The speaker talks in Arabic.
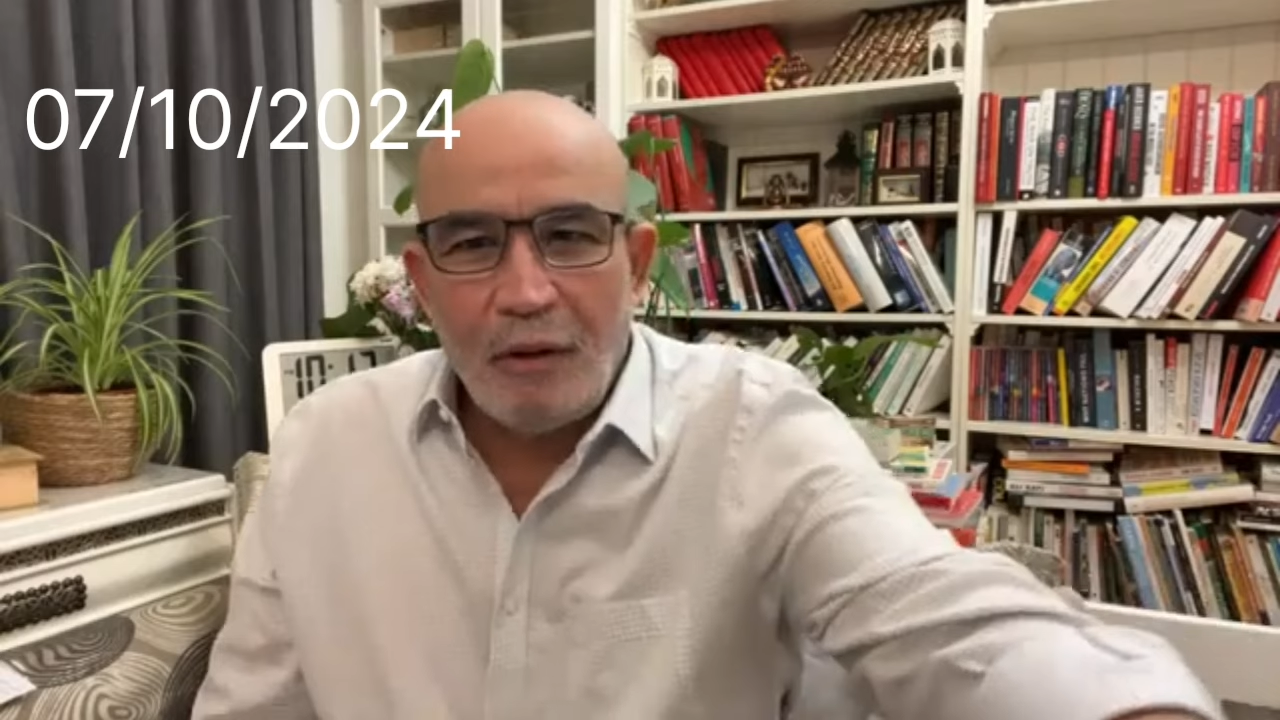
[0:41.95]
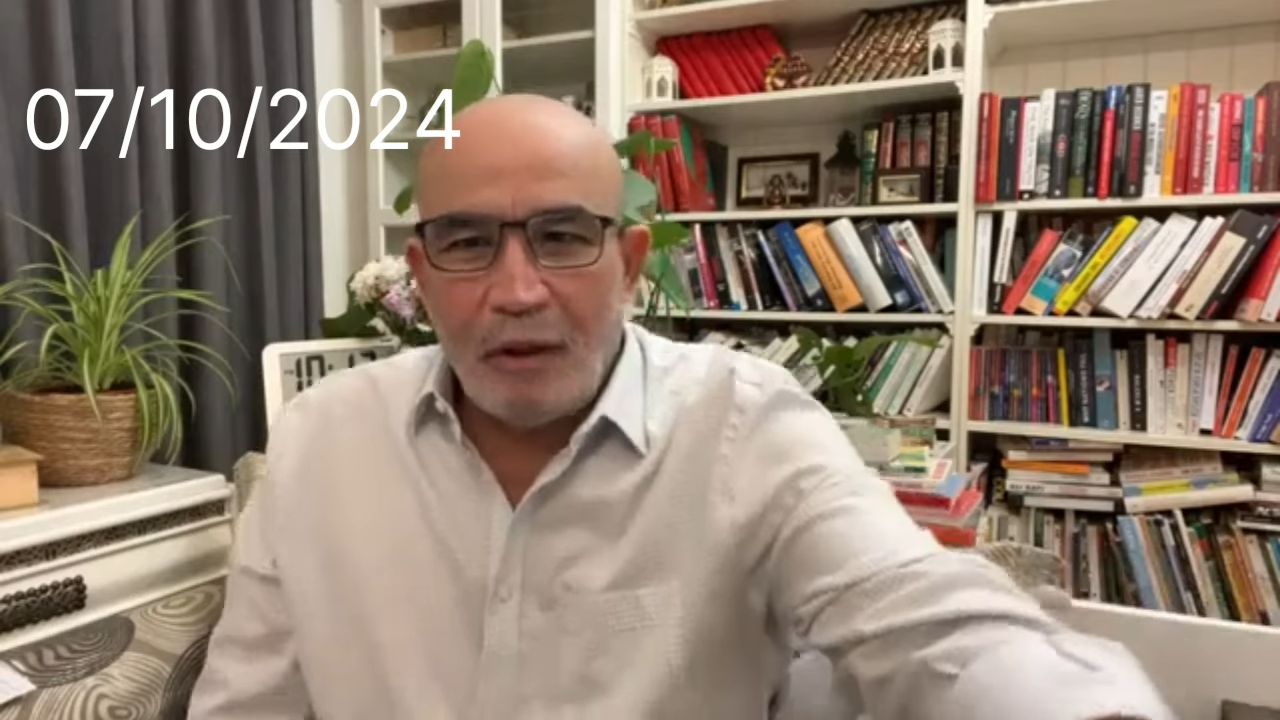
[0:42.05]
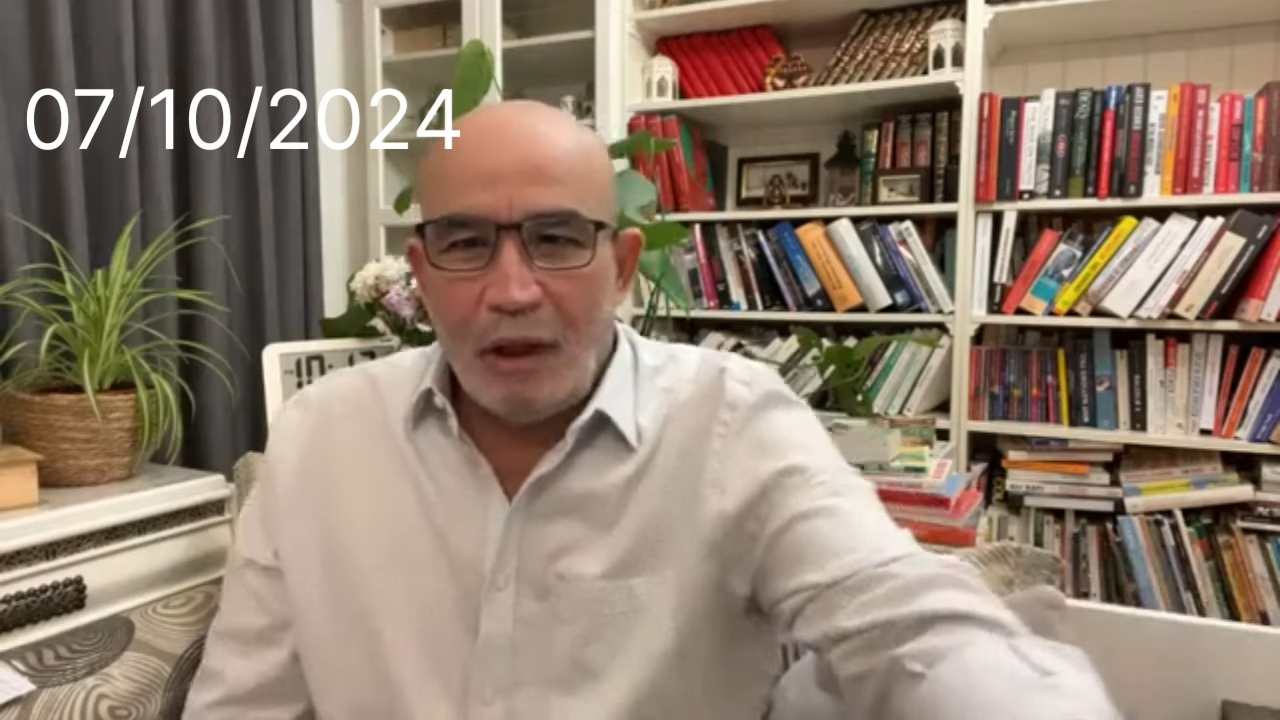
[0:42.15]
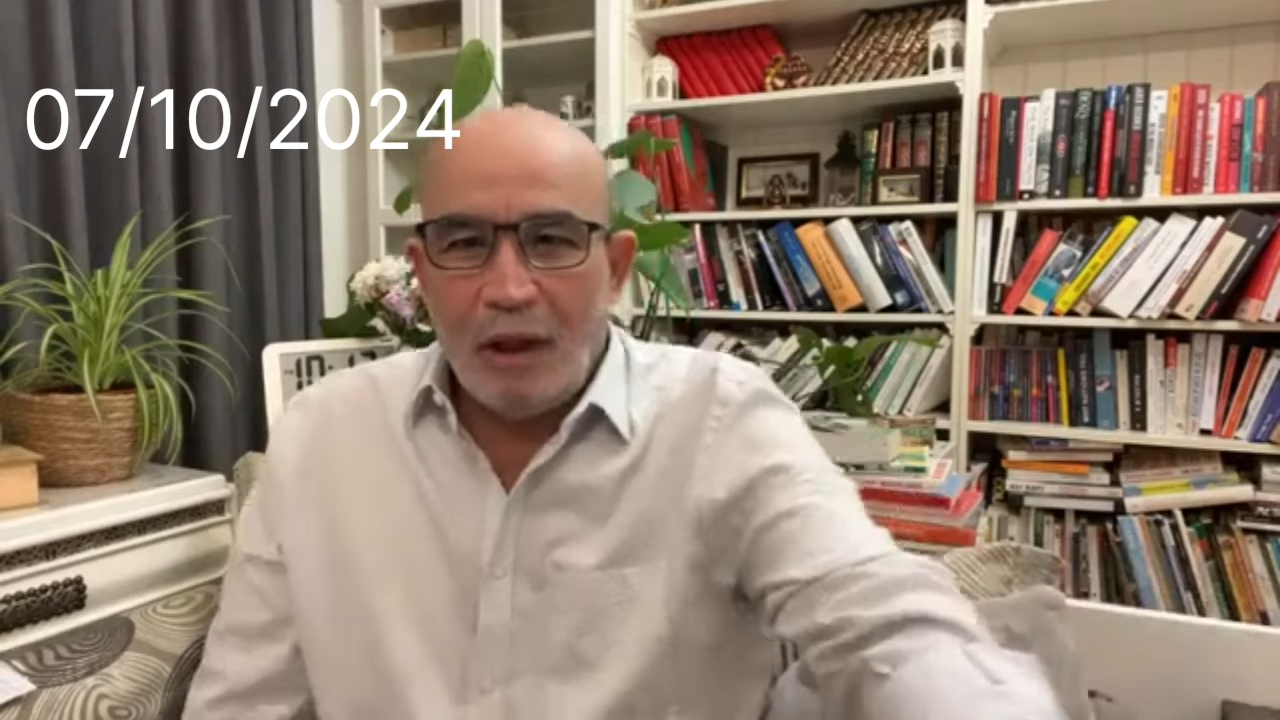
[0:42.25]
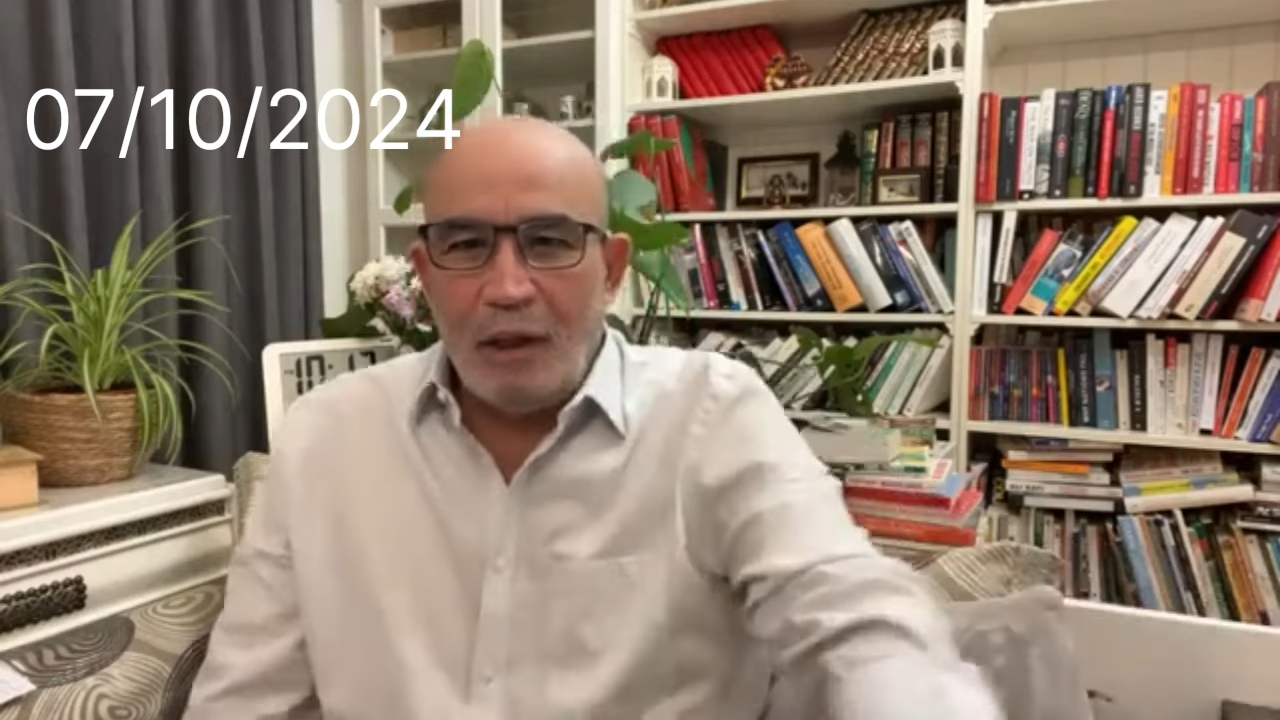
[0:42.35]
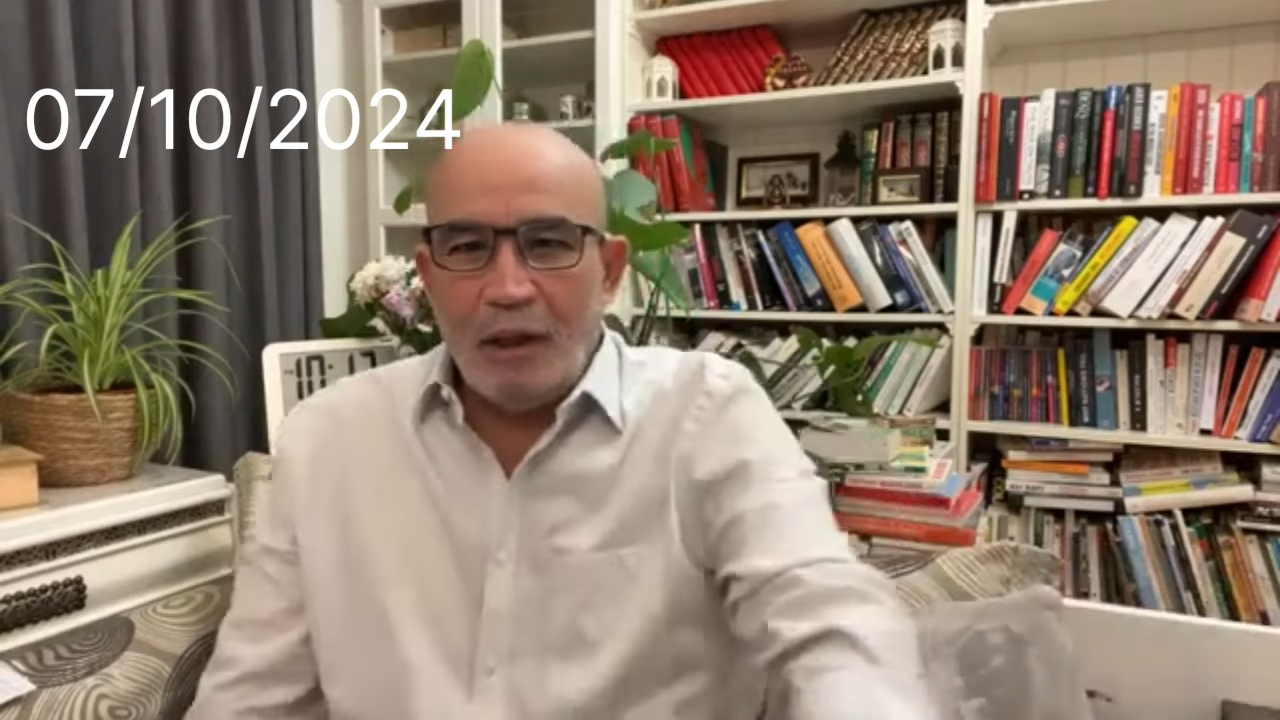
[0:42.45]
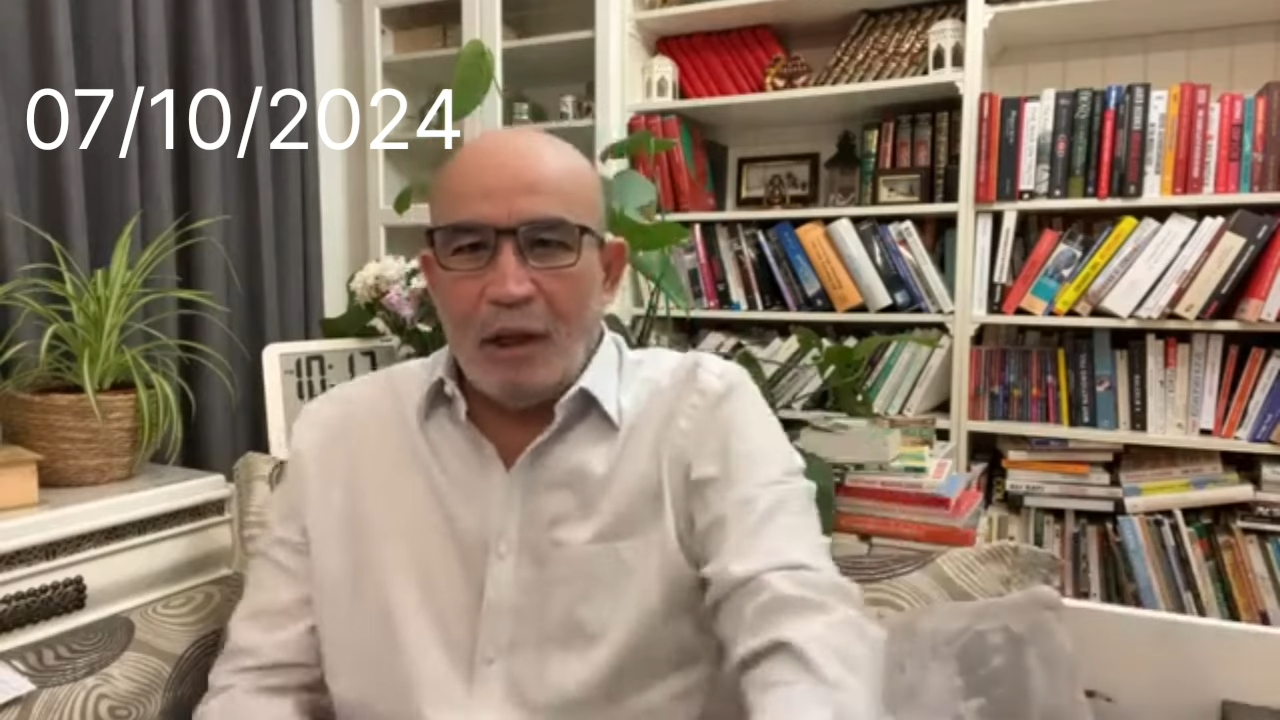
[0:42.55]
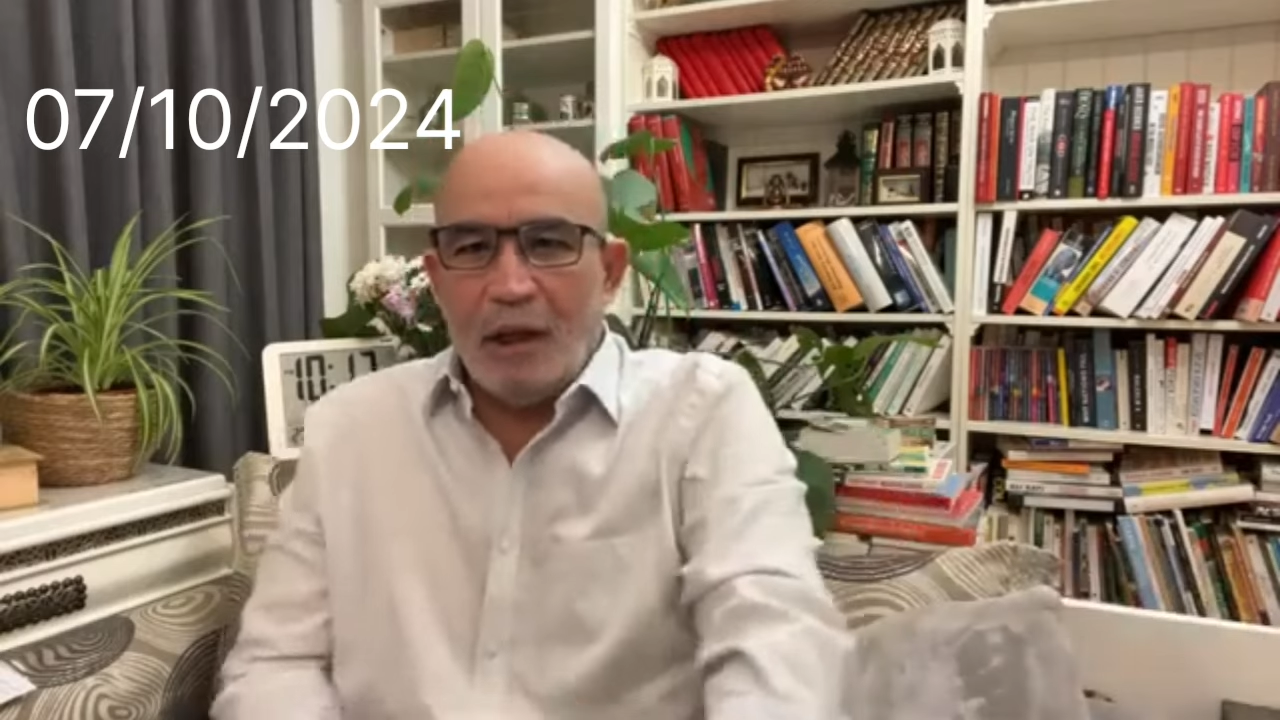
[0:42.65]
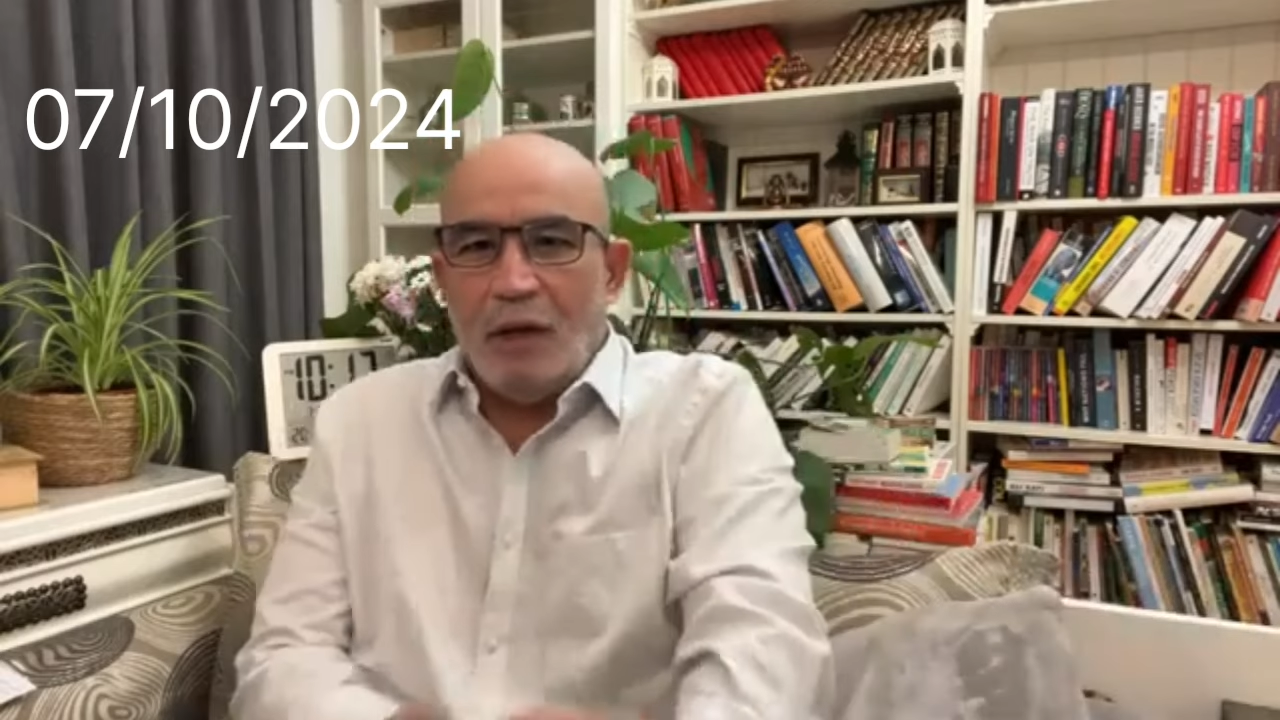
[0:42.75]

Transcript: ذلك